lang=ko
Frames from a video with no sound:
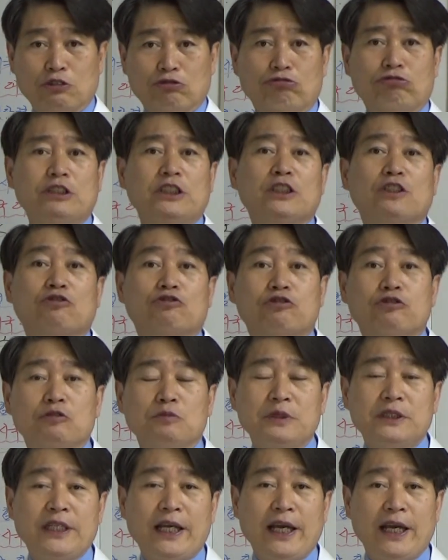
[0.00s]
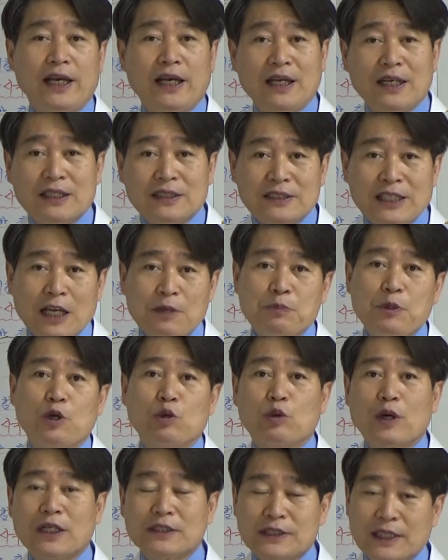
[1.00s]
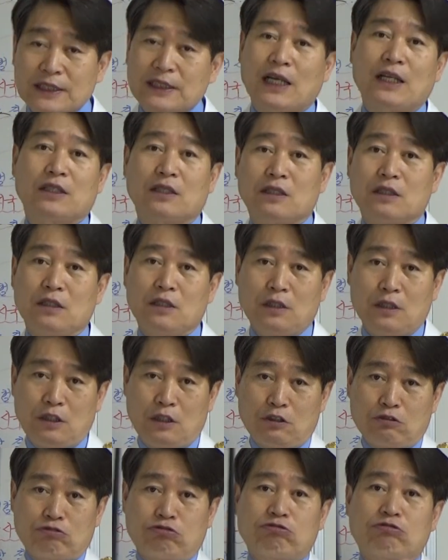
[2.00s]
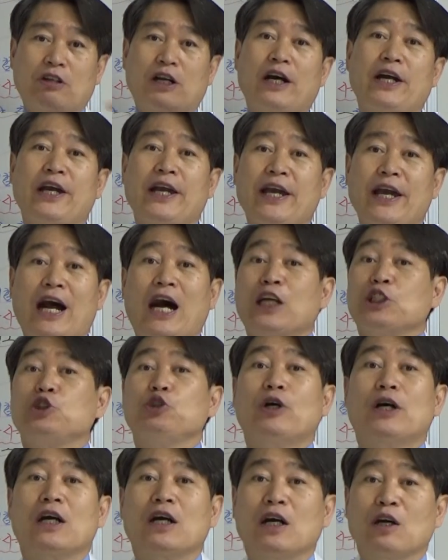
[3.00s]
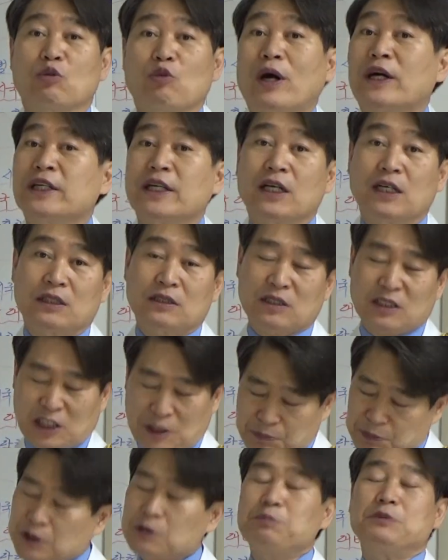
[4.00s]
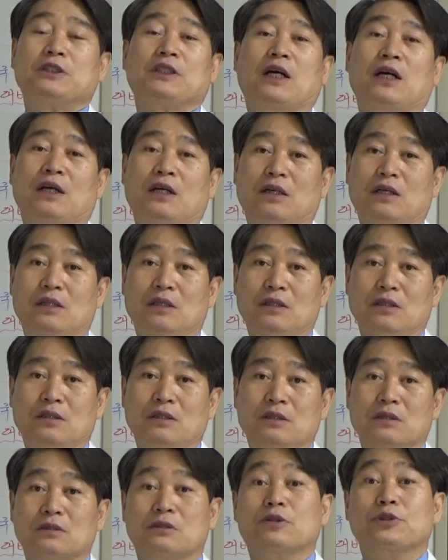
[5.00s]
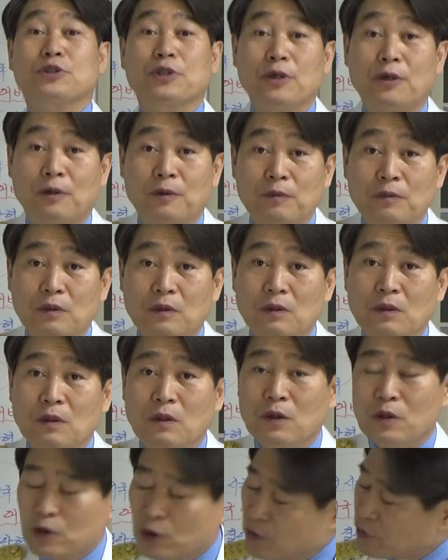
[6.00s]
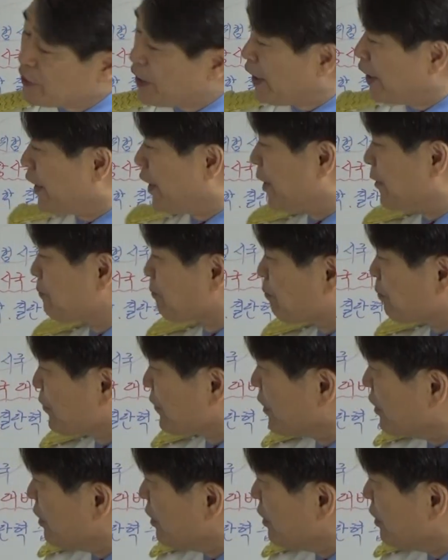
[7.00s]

우리 국민의 생명과 재산, 국가의 안위와 관계가 깊습니다. 그렇죠? 그런데